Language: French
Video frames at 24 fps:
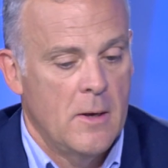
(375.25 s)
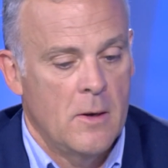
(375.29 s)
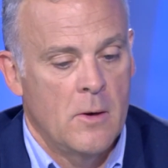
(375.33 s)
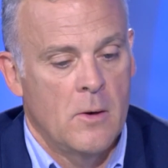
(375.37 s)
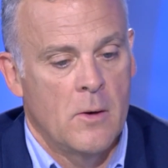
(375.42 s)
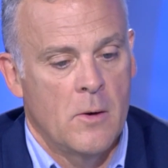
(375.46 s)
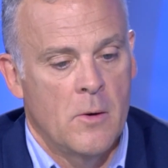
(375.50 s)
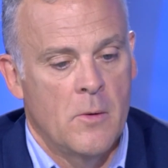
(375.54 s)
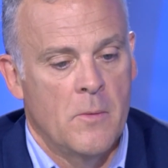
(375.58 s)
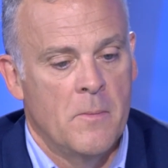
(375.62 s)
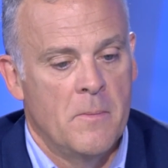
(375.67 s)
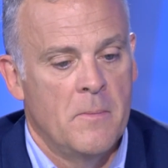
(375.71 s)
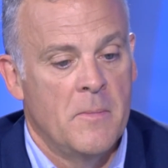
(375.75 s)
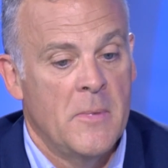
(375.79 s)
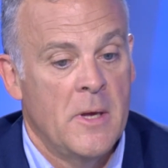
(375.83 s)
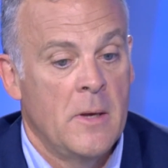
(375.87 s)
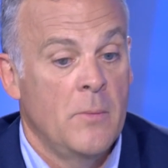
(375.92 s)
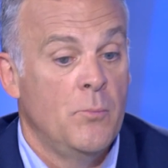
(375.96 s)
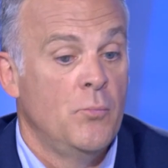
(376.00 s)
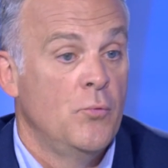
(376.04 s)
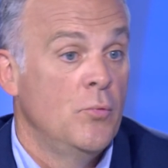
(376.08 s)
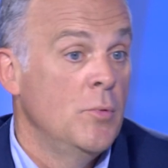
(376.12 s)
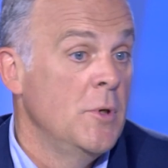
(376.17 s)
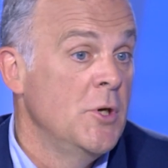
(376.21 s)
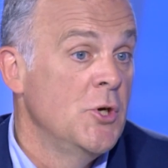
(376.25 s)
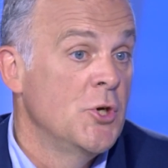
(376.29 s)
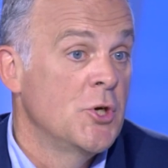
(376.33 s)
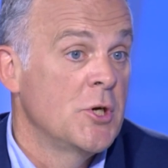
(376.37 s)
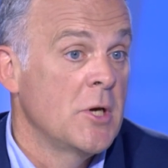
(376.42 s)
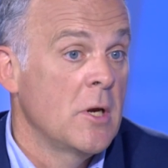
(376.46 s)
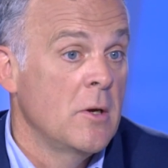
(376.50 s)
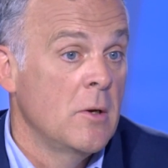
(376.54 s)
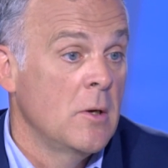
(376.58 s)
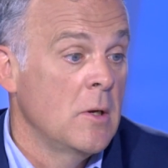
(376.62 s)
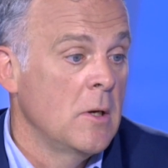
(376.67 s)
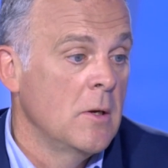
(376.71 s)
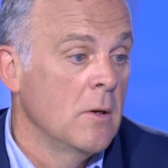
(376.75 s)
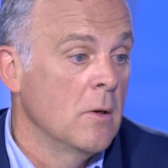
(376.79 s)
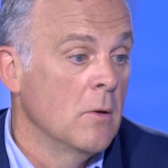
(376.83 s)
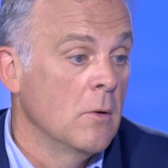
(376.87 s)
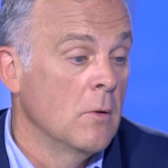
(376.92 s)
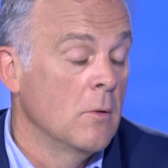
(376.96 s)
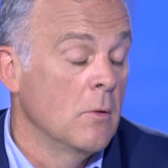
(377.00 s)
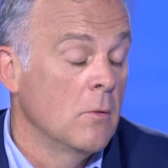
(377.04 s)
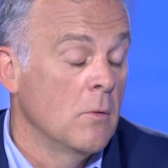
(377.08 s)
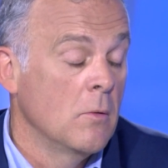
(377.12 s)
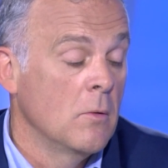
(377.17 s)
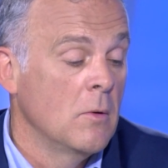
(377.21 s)
Euh, et puis j'ai
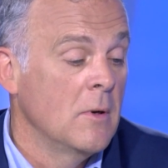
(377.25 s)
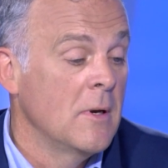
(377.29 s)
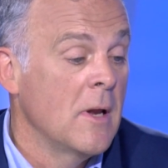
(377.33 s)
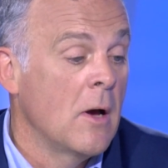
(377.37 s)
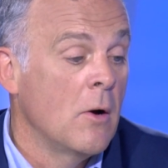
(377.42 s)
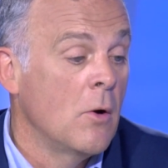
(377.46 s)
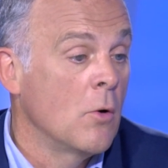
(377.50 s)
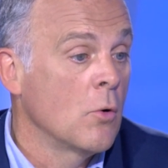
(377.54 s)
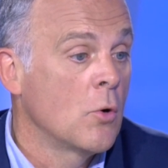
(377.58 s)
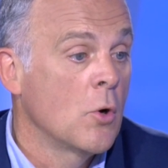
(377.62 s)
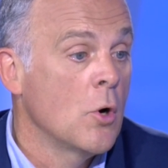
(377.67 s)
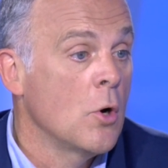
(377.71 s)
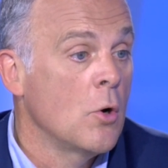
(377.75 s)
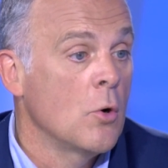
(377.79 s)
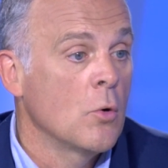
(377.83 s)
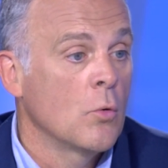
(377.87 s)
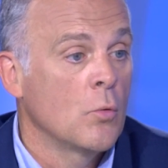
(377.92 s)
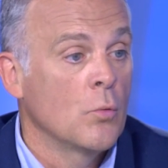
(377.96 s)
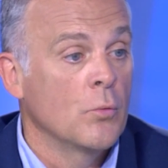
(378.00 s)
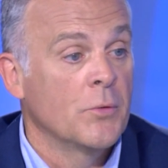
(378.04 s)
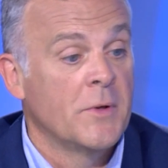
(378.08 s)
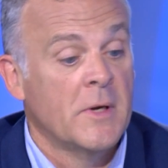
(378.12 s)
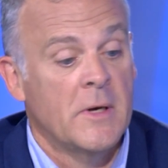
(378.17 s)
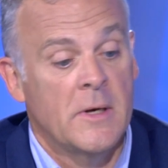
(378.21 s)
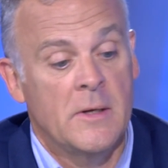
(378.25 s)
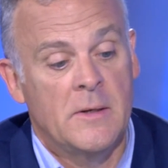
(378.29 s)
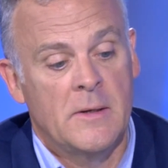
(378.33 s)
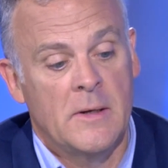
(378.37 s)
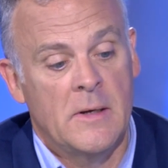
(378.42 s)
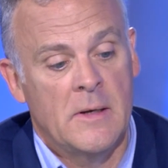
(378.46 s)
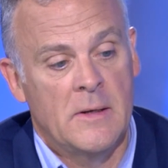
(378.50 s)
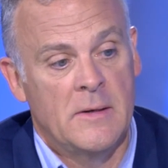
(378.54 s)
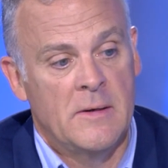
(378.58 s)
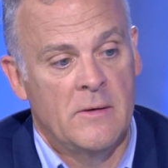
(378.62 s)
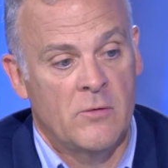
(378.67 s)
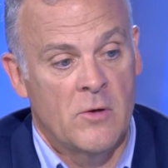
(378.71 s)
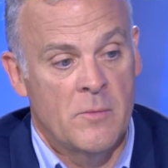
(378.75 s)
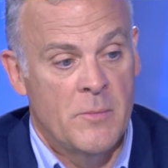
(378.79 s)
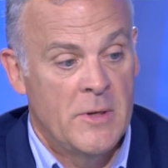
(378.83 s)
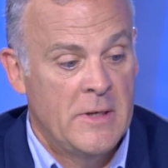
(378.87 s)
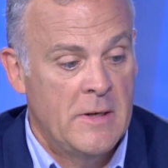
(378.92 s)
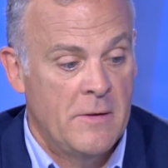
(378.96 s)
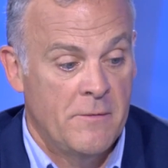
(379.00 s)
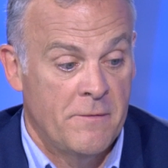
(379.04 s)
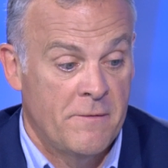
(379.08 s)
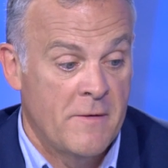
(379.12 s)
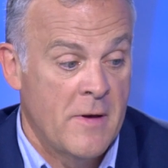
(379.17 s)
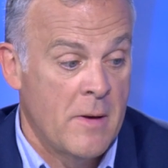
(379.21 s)
là encore rencontré des, hommes et
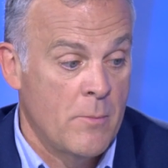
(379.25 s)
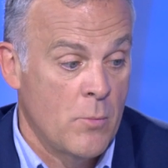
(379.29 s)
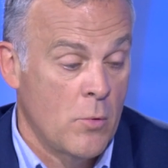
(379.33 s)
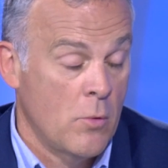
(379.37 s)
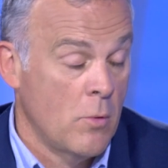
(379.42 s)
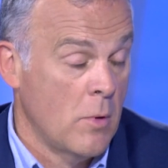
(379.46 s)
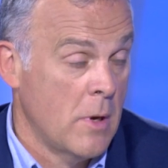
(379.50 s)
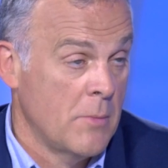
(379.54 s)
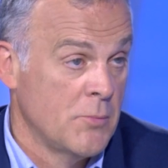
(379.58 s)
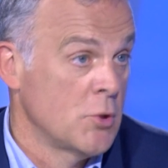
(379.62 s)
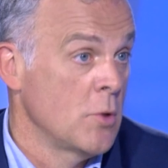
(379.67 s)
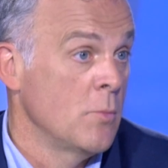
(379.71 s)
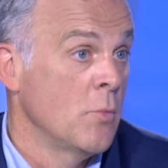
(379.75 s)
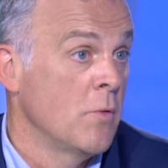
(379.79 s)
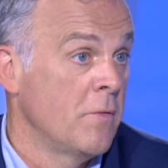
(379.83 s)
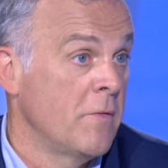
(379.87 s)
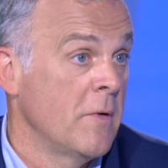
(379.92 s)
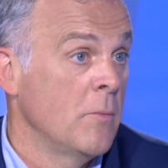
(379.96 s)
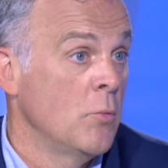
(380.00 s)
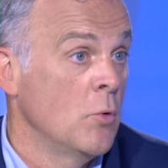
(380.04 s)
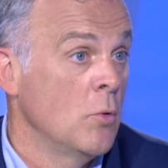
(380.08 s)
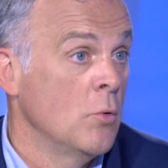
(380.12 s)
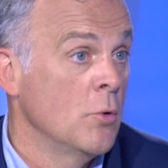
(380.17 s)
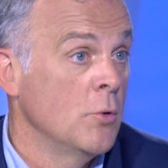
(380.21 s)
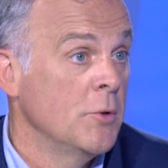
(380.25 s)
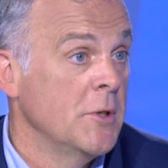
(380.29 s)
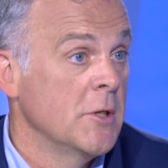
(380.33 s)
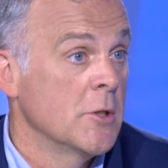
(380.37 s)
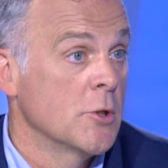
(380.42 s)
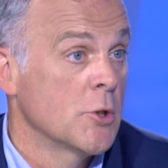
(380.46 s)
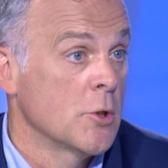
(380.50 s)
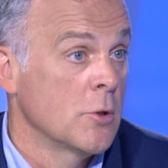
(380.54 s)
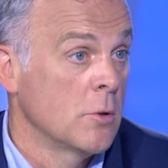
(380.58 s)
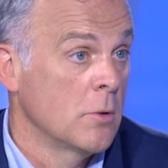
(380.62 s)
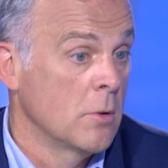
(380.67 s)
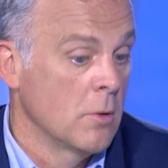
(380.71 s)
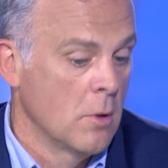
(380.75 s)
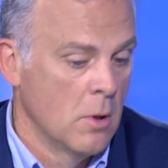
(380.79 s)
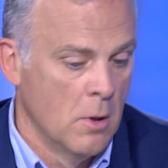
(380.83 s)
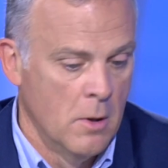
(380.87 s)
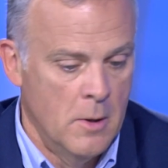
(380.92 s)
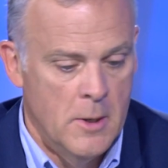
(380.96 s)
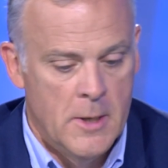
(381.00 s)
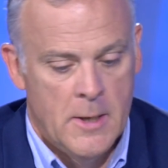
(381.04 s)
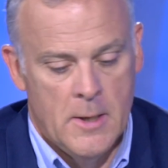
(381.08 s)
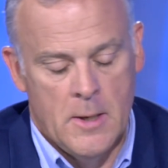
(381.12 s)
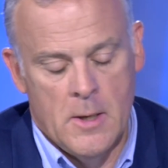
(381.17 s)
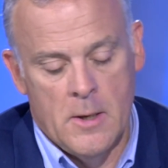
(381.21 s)
des femmes absolument fabuleux, des gens
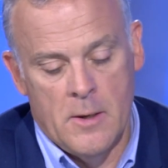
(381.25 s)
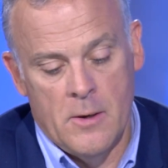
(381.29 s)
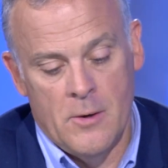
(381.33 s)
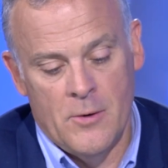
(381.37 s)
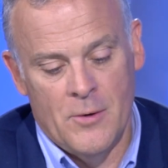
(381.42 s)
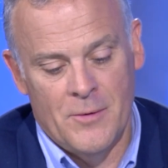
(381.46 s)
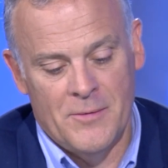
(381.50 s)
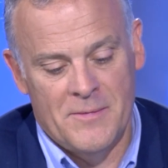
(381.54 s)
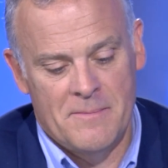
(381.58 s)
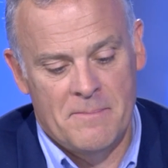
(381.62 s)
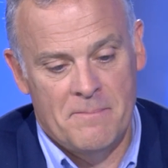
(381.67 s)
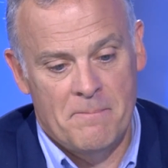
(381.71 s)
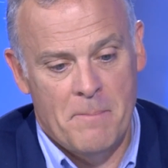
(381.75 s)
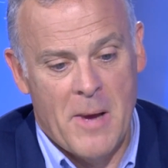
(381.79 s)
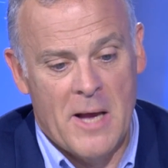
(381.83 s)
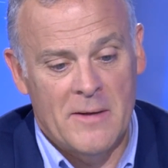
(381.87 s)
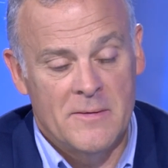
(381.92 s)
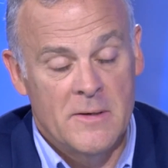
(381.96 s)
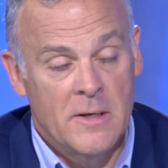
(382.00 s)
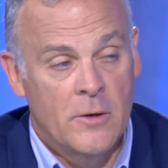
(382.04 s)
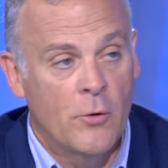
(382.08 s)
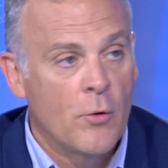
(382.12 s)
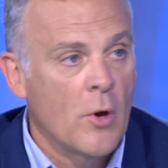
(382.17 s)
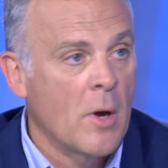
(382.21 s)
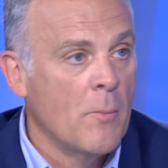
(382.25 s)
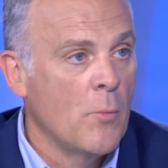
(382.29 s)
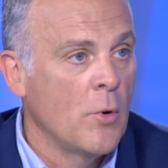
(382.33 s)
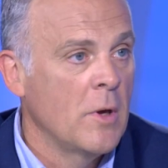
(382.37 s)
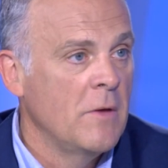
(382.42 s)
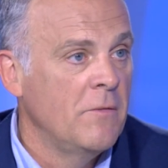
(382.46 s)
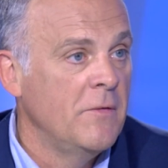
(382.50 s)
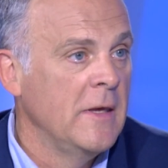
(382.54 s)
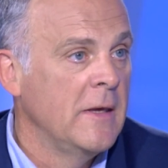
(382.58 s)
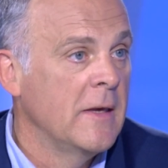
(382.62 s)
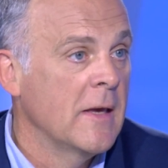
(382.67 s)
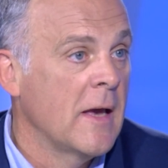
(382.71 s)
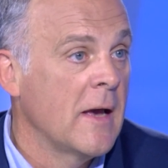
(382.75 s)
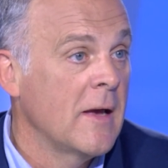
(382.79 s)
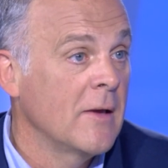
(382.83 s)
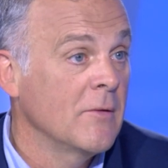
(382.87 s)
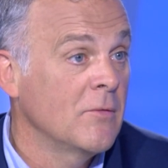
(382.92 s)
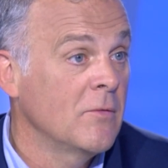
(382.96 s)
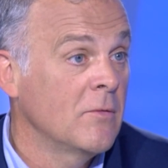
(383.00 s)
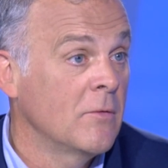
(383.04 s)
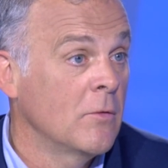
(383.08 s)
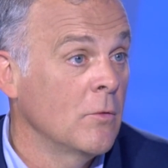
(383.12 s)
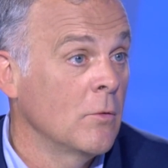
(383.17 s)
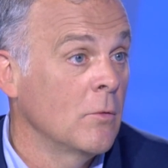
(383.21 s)
particulièrement
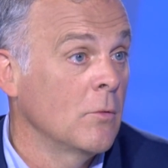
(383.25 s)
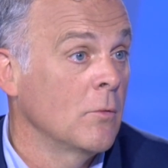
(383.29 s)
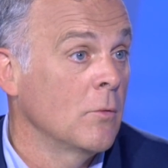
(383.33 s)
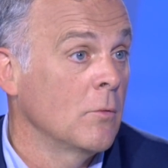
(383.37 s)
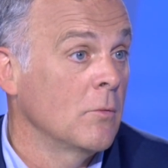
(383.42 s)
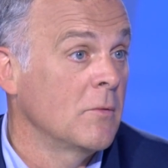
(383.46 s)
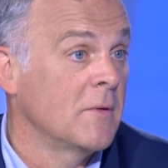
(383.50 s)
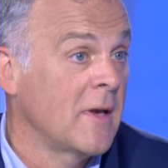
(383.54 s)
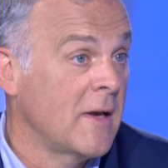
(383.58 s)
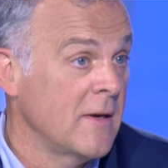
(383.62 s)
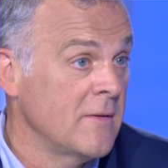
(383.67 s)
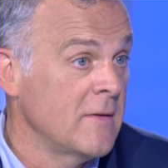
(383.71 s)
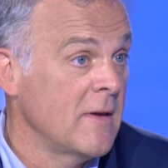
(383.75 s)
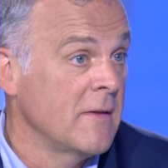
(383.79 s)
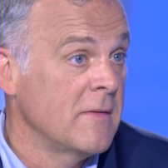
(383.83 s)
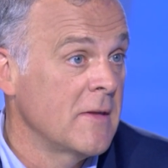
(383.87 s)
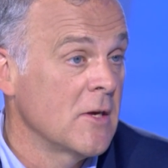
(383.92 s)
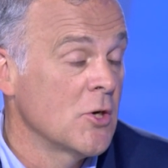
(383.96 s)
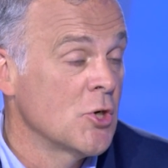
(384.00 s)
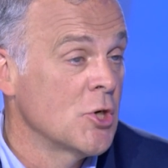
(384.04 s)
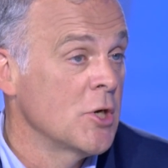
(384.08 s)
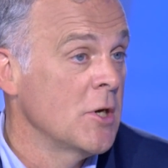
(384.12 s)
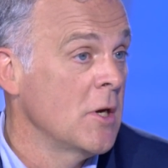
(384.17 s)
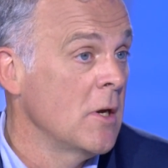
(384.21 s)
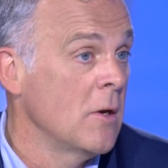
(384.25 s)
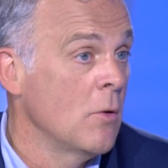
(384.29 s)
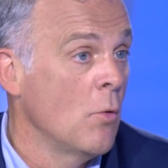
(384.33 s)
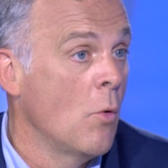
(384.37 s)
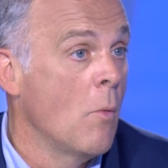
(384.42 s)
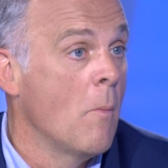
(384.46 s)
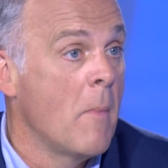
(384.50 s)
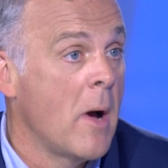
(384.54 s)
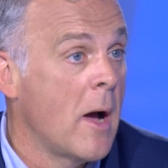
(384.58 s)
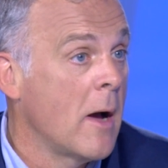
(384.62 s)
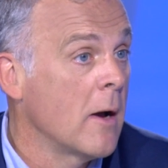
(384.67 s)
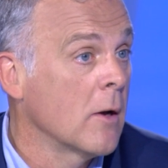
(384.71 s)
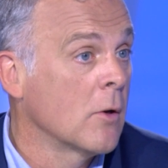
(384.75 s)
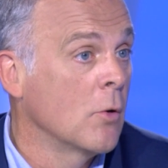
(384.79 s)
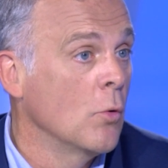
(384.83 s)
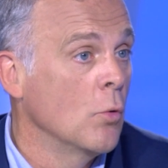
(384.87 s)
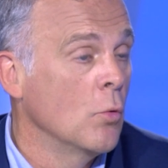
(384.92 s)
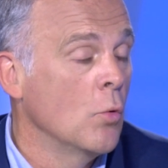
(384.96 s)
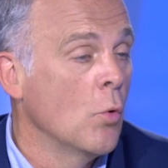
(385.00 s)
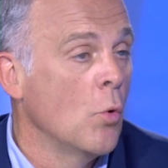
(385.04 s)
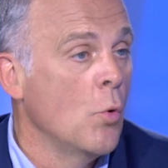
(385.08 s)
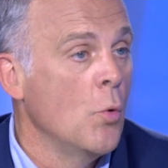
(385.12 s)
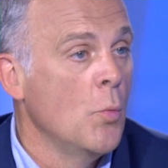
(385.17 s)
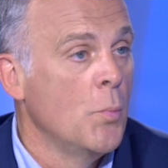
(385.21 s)
efficaces, très attachés aux marques,
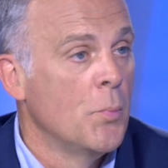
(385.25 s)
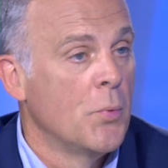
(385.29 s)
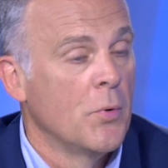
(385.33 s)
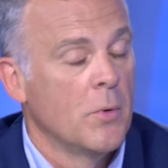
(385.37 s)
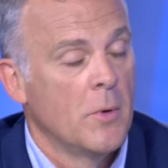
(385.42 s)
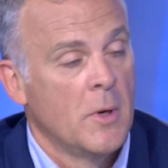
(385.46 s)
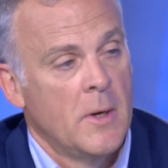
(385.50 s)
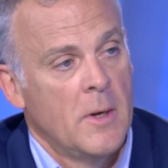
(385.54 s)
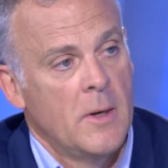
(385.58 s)
aux groupes.